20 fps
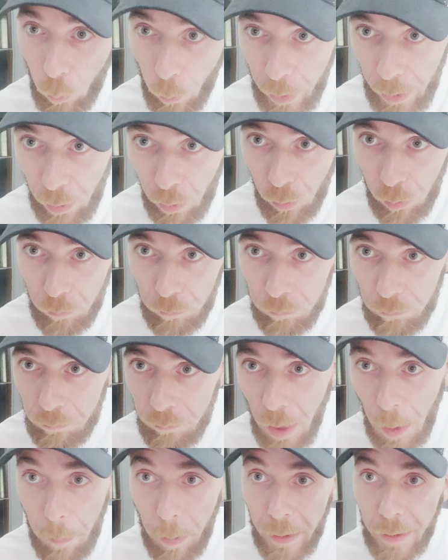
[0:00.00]
quello,
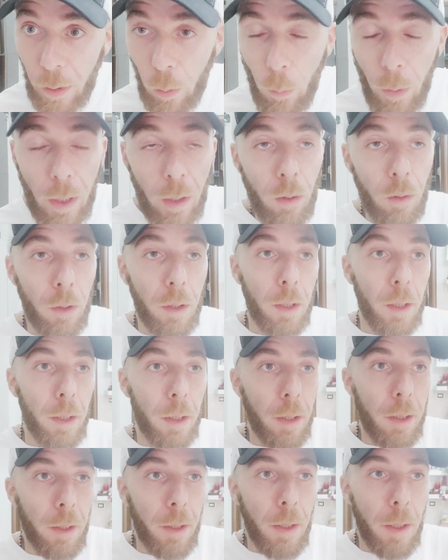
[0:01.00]
a parte quello,
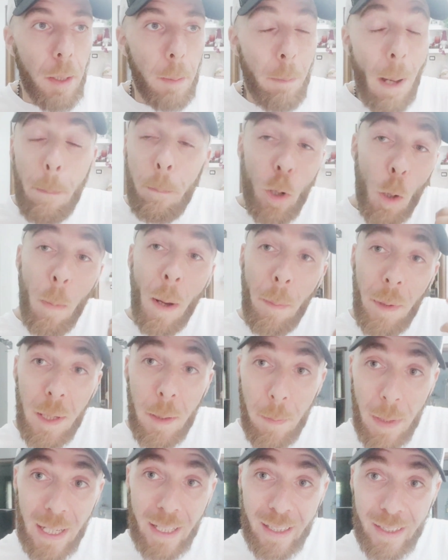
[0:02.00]
ma
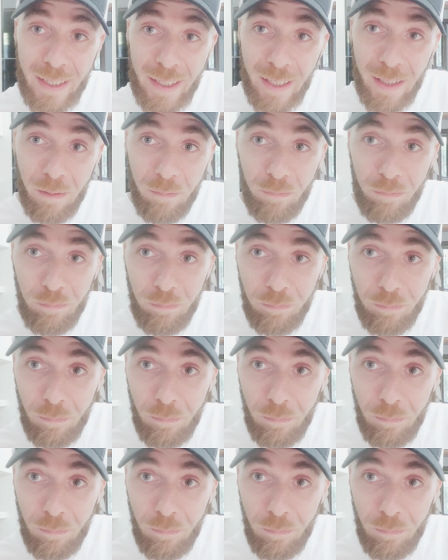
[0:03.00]
probabilmente